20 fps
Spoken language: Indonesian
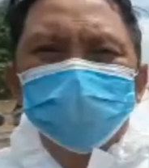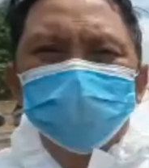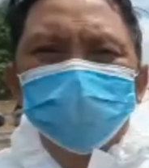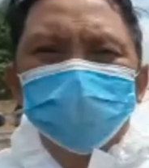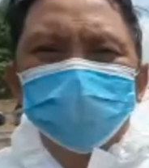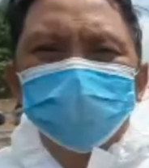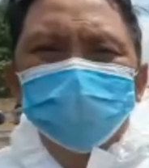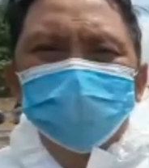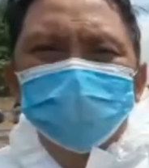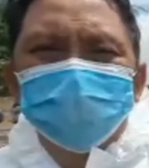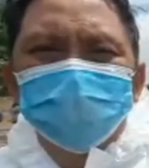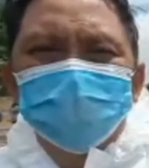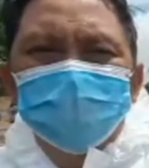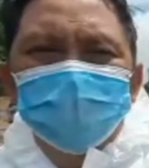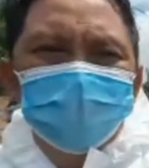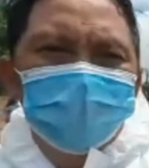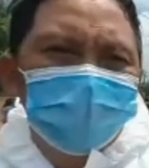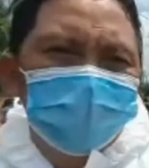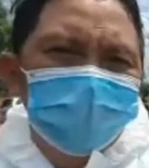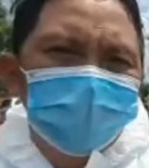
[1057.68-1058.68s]
Satu.
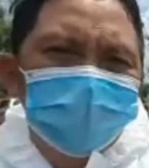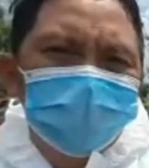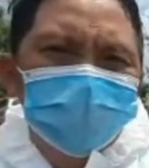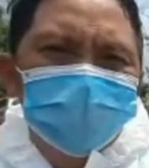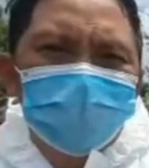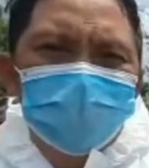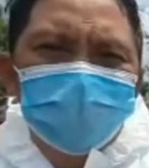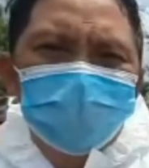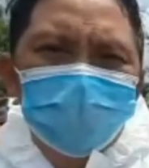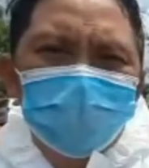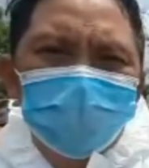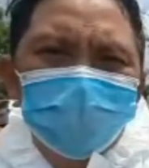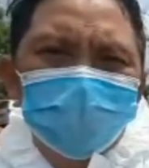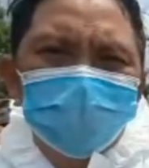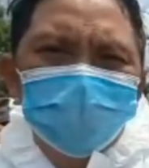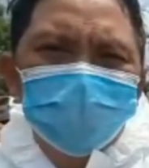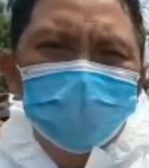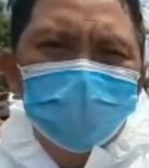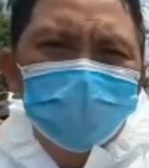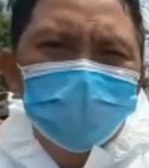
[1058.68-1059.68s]

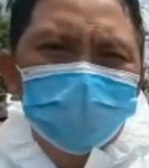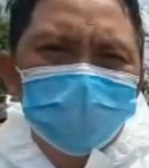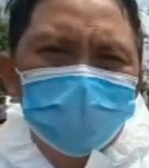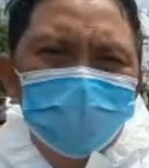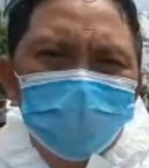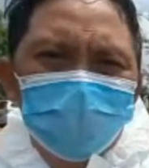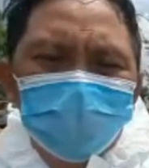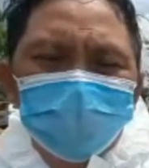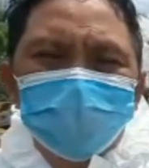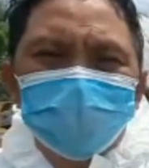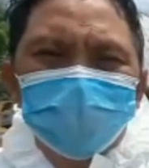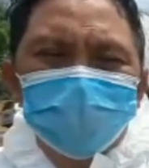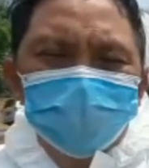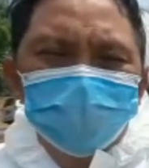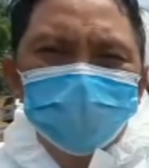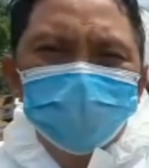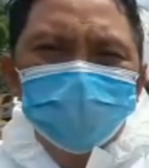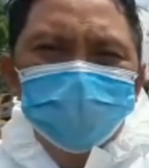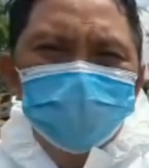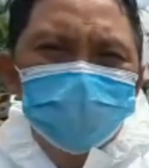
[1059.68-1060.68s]
Assalamualaikum warahmatullahi
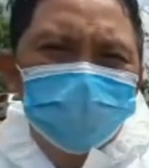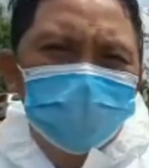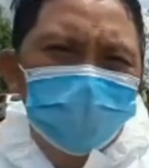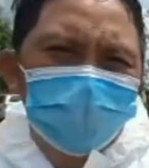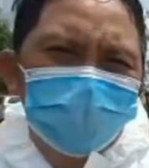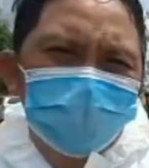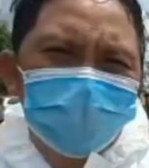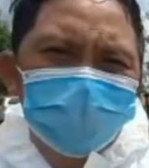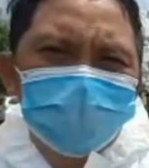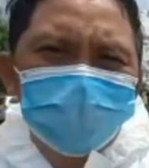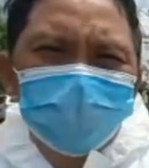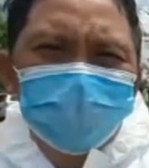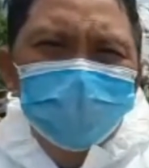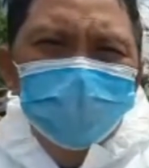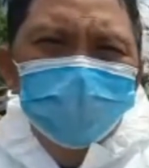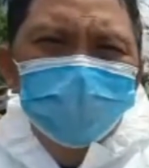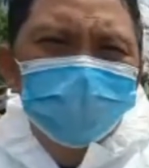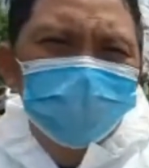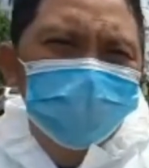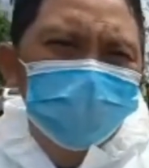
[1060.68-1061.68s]
wabarakatuh Selamat
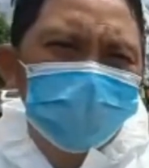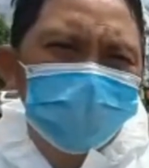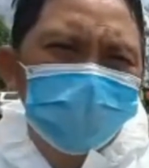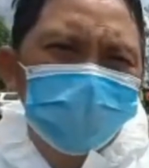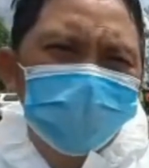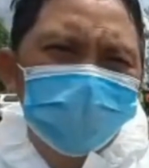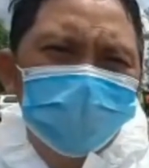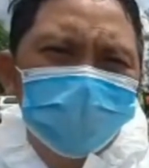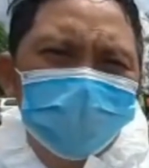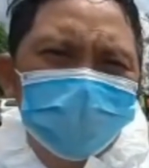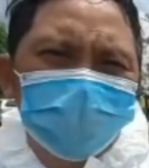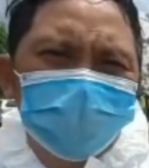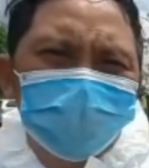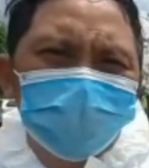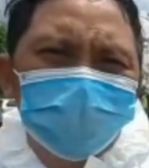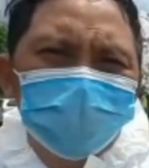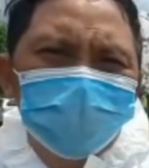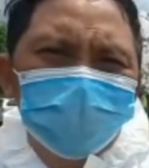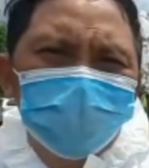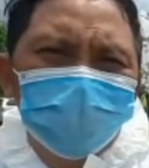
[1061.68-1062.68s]
siang Hari ini
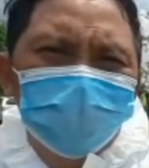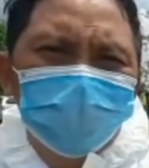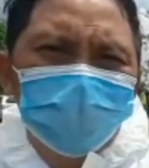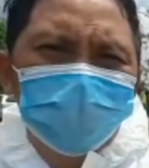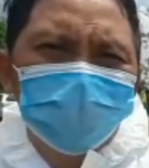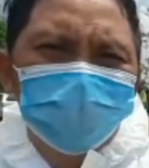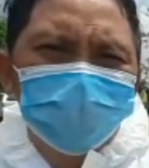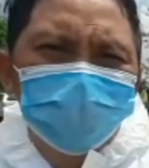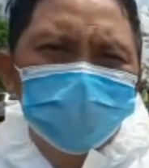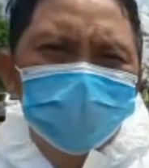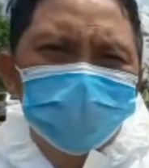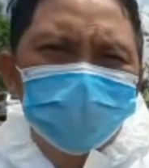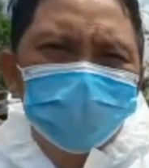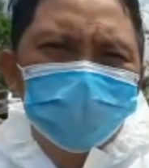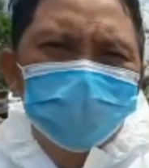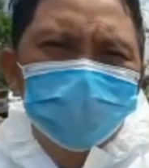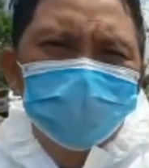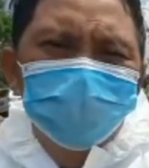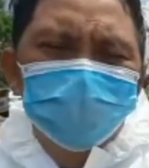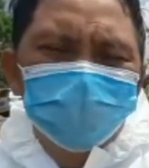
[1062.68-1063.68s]
tanggal 20 Agustus
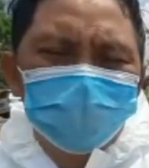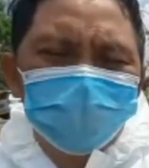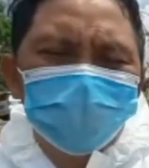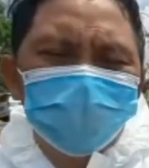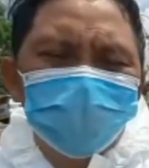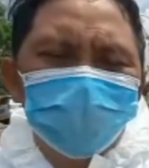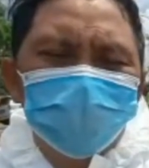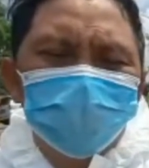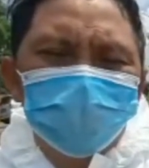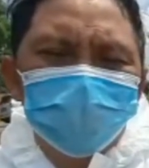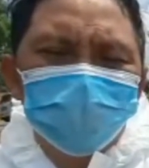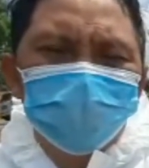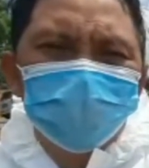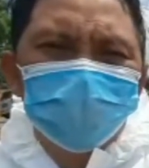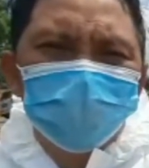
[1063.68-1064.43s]
2020